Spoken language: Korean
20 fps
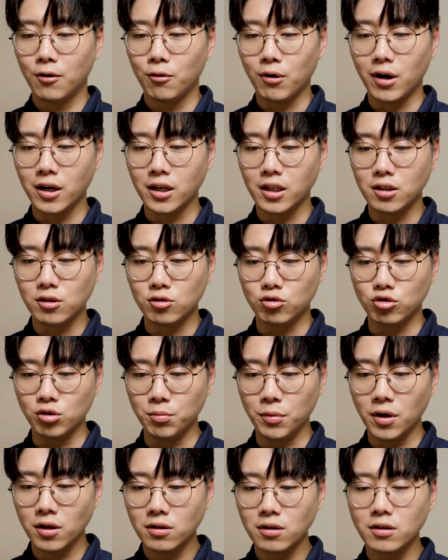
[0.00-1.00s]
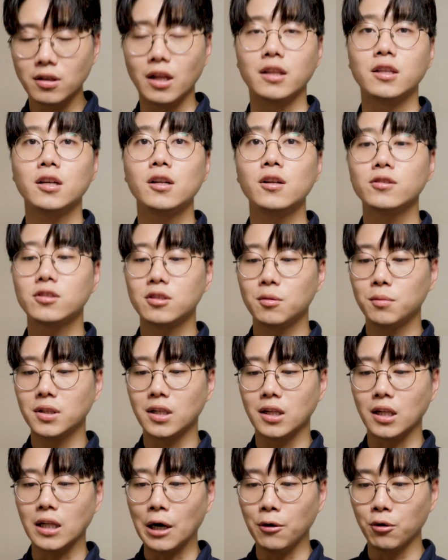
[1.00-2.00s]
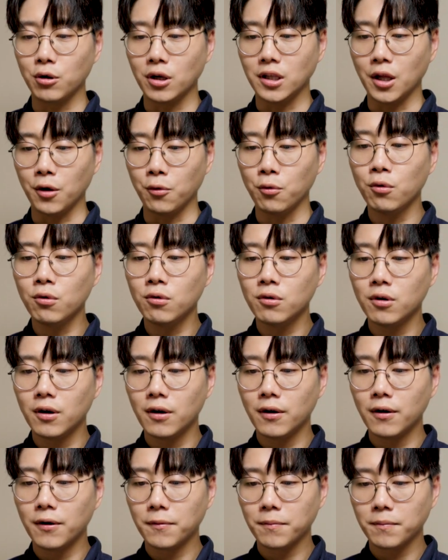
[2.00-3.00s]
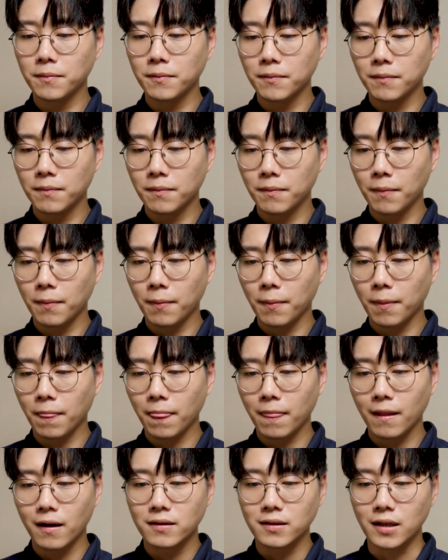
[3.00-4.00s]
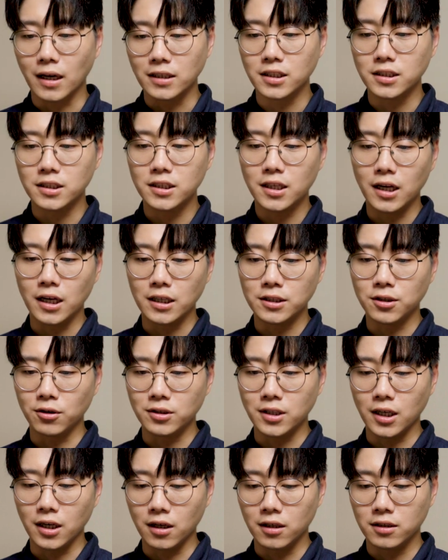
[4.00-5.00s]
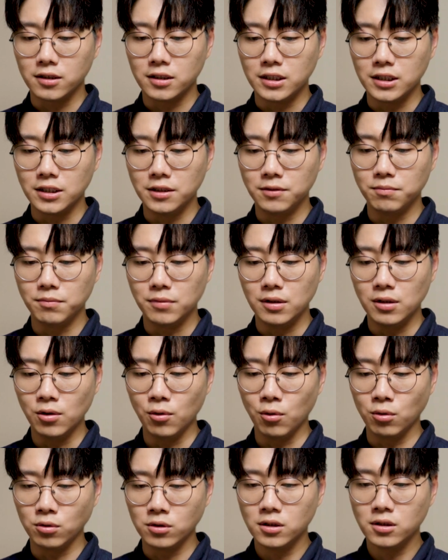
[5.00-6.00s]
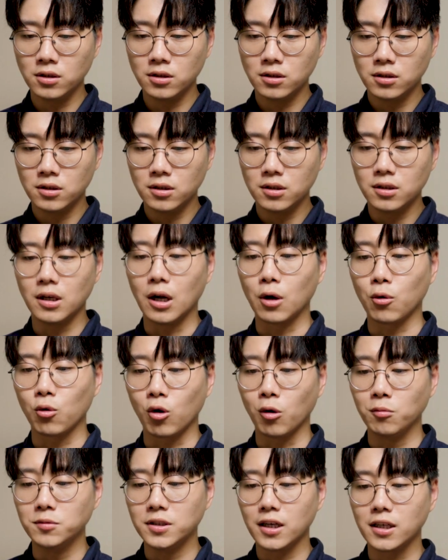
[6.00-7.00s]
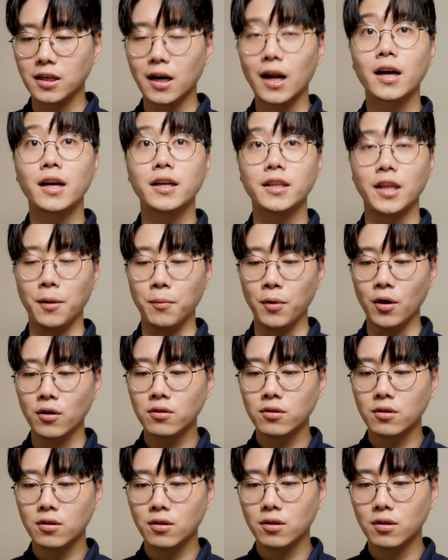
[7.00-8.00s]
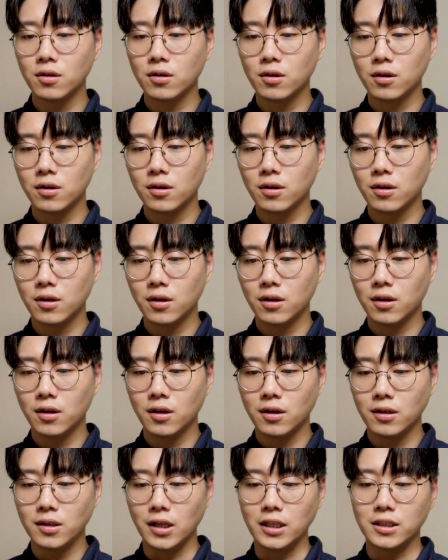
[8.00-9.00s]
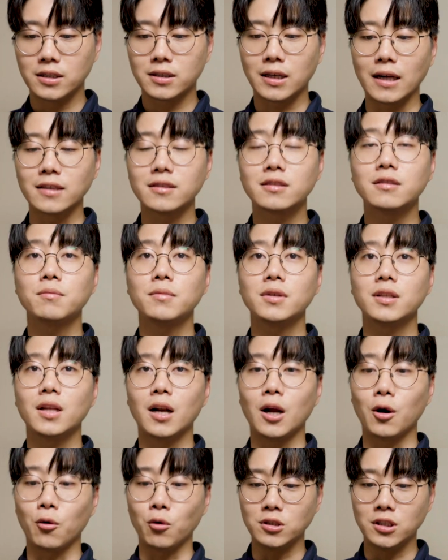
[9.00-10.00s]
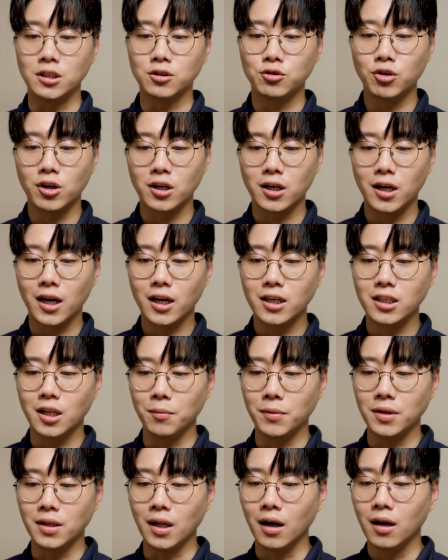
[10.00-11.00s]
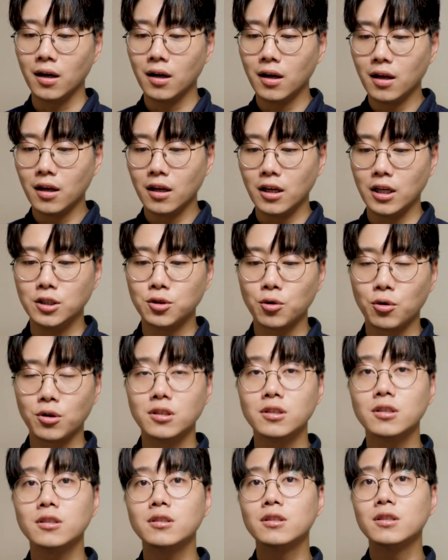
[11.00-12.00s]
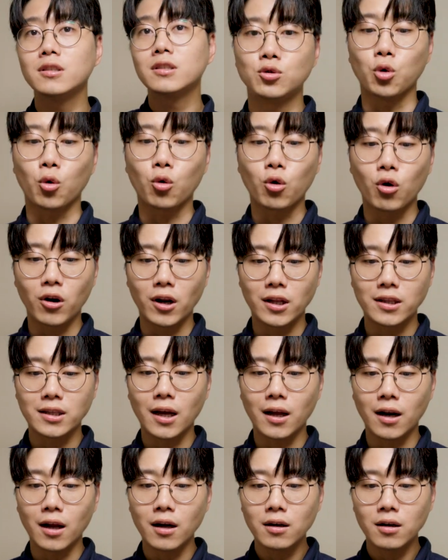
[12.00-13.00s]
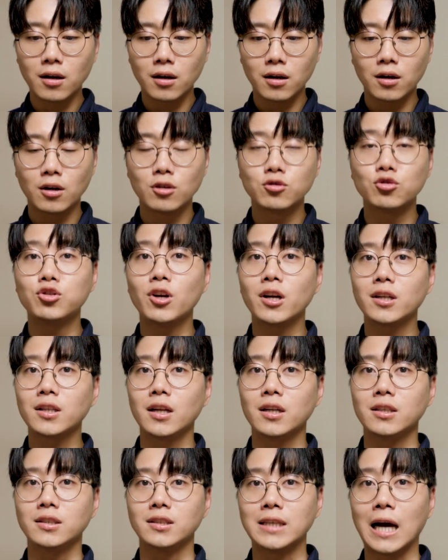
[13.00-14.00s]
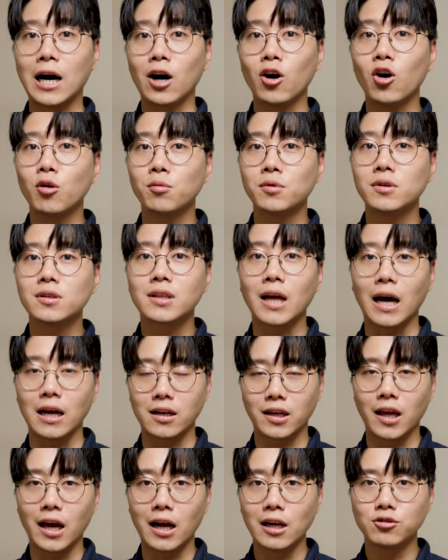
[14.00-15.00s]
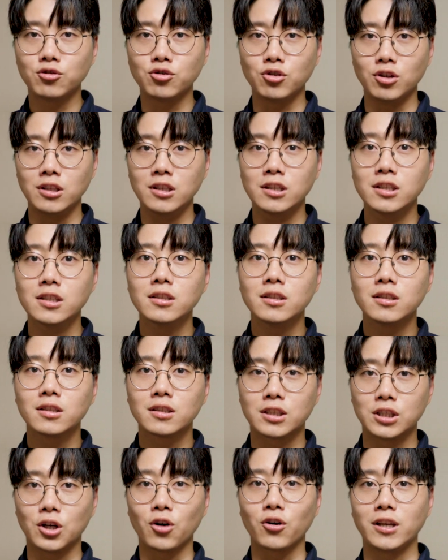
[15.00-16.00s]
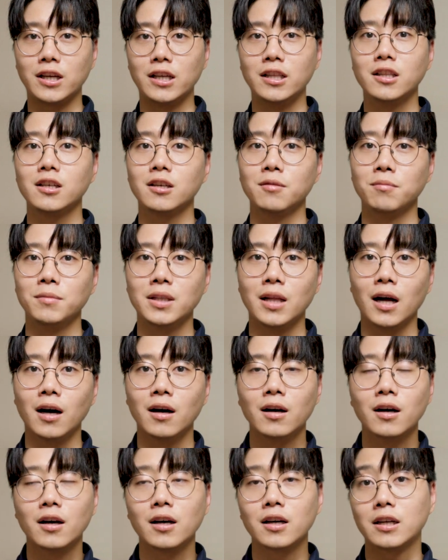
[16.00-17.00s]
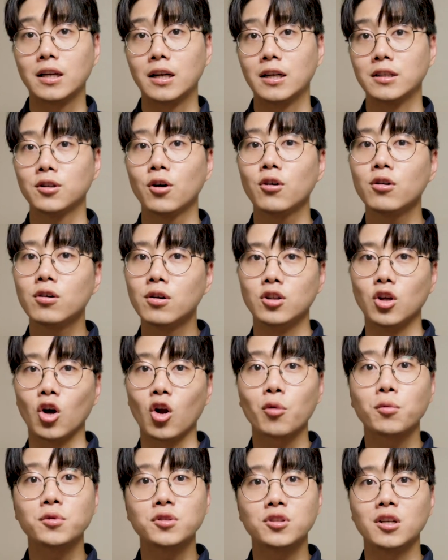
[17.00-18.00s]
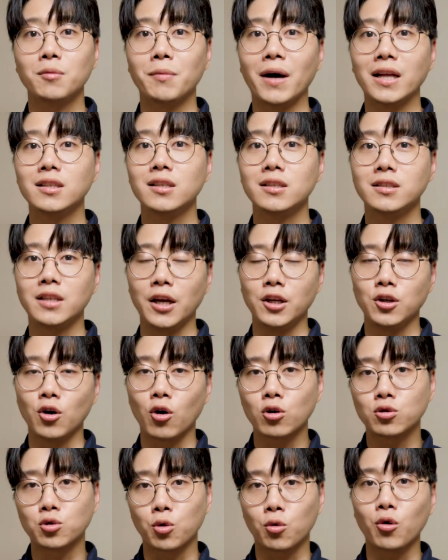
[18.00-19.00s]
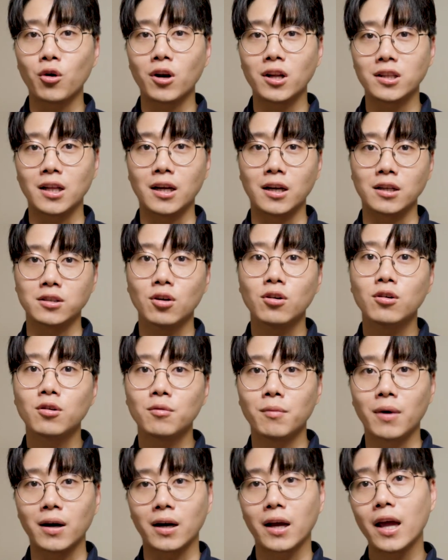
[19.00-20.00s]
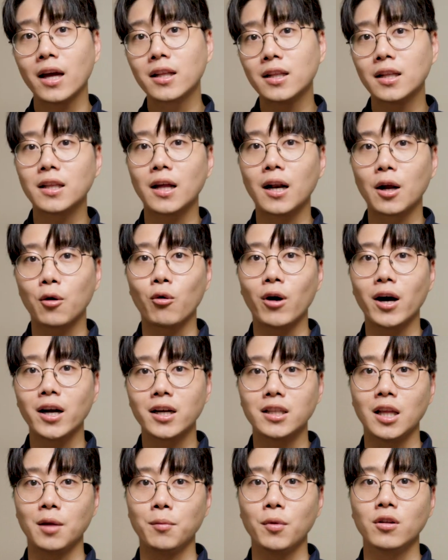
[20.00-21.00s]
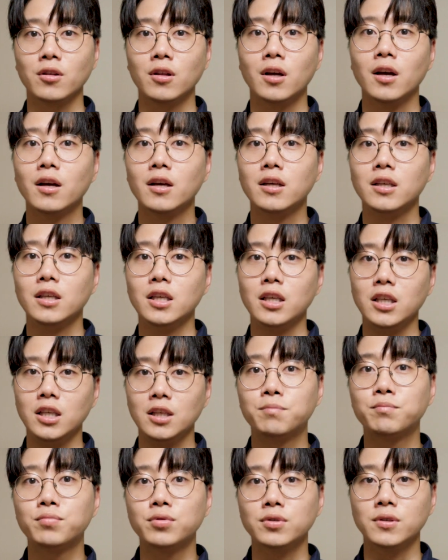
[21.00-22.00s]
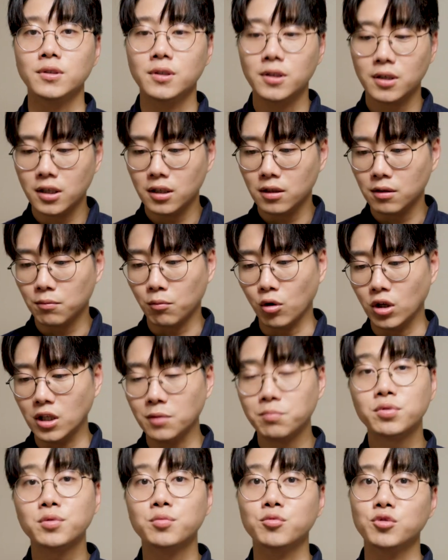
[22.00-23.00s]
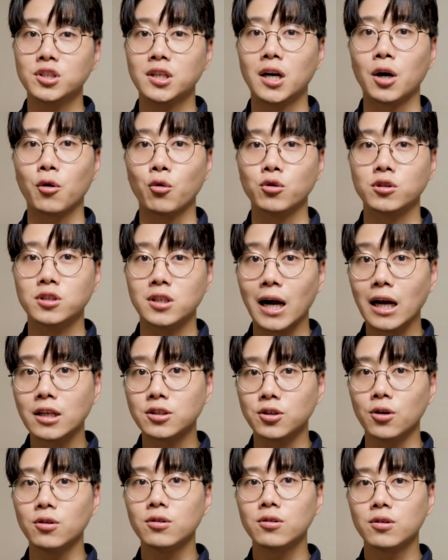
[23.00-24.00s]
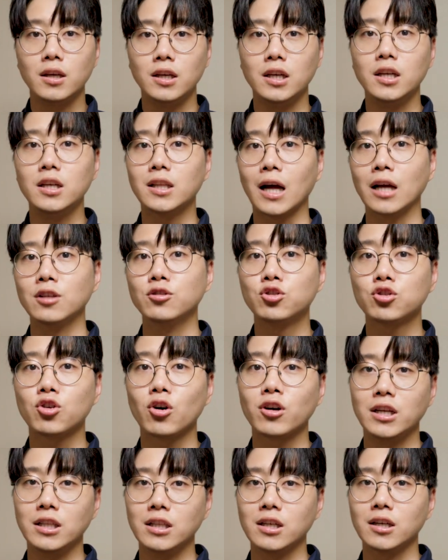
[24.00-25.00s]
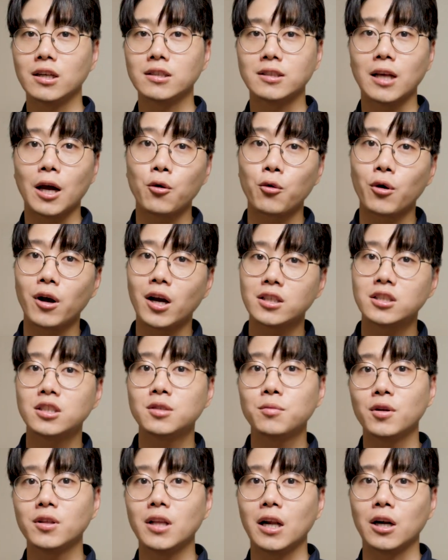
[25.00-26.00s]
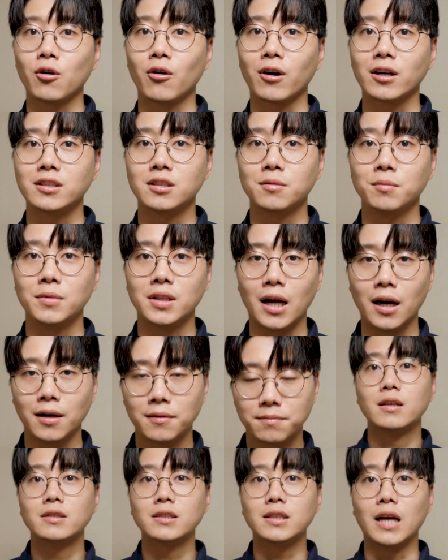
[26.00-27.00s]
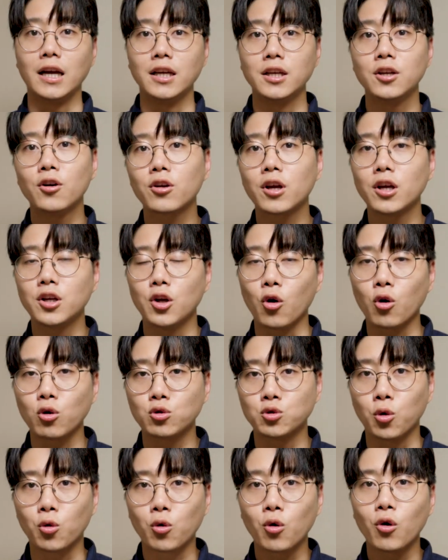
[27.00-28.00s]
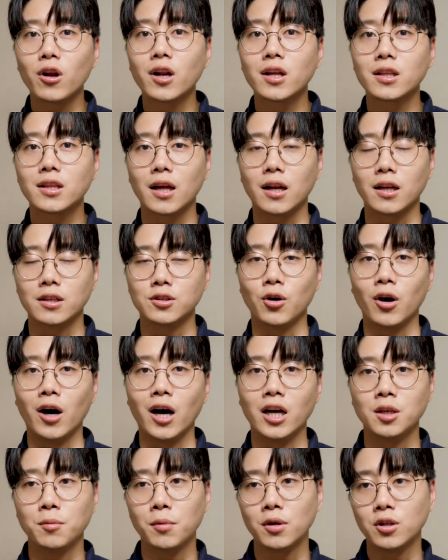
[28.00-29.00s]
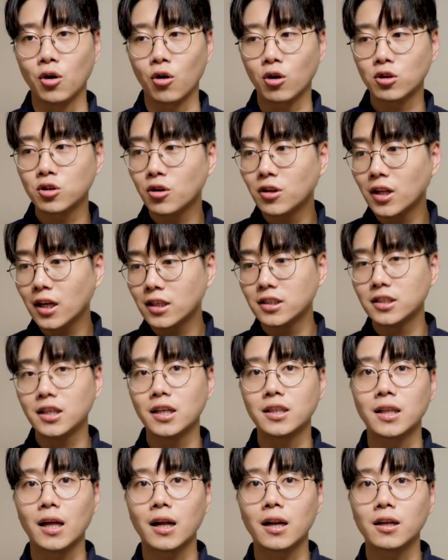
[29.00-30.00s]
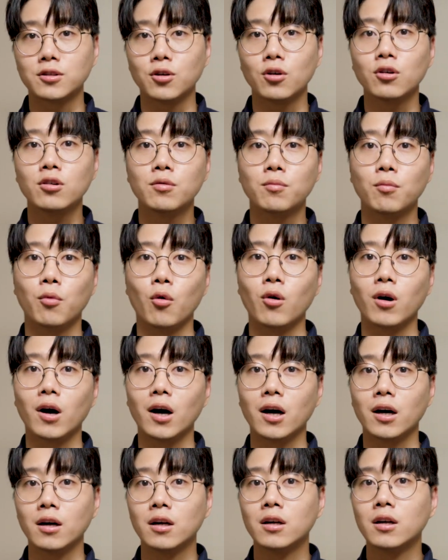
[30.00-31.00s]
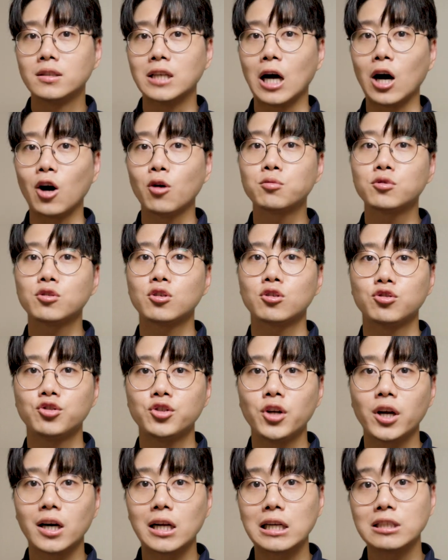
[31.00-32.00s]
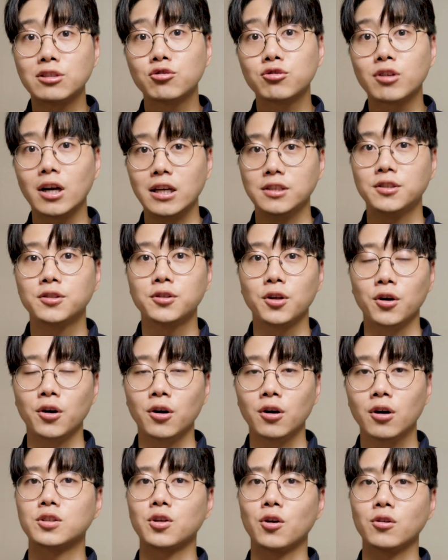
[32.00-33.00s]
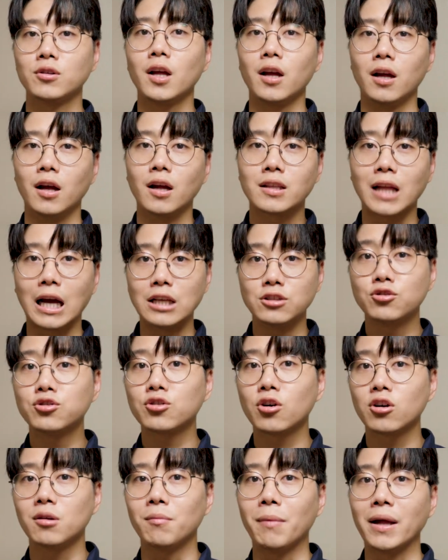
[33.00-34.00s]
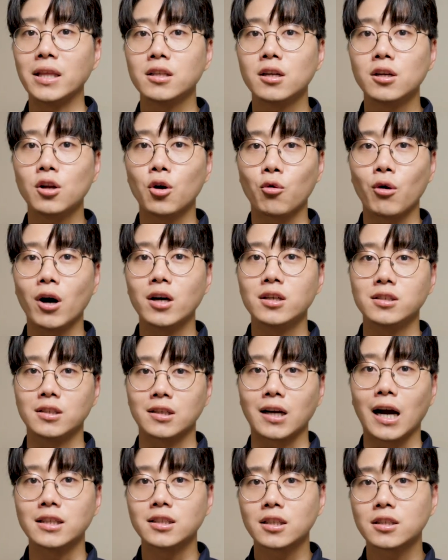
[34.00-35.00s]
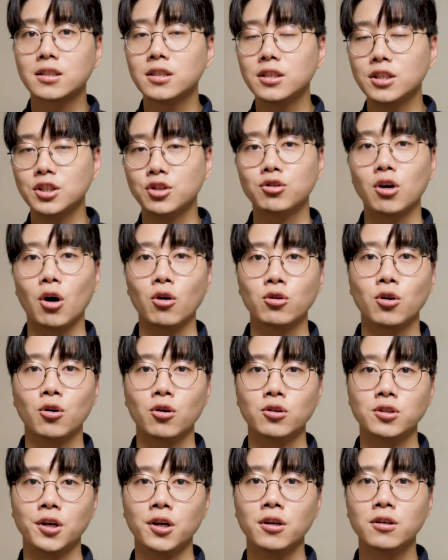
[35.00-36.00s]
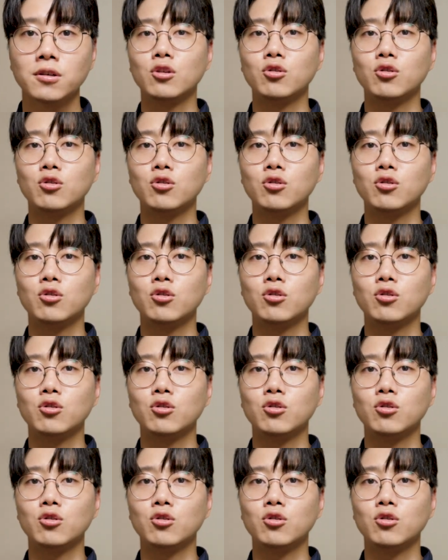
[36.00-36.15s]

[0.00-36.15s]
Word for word: 확인을 누르면 네, 틀렸습니다 나오게 되고, 다시 실행해서 제가 진블로그 라고 검색을 하게 되면 네, 같습니다 라고 이제 수행을 하게 됩니다. 이 소리는 조건에 따라 수행되는 작업을 다르게 할 수 있는 그런 기능입니다. 그래서 여러분들이 만들 때 여러 조건에 따라서 막 해야 된다라고 하게 되면 이 if, 뭐 if 문이라고들 하죠. 이 단축어 기능을 사용하시면 될 것 같습니다. 자, 이렇게 여러 조건에 따라서 아니면 여러 선택지에 따라서 뭔가 작업들을 수행을 할 수가 있어요. 그런데 단축어를 만들려고 하는 가장 큰 이유가 어떤 거세요?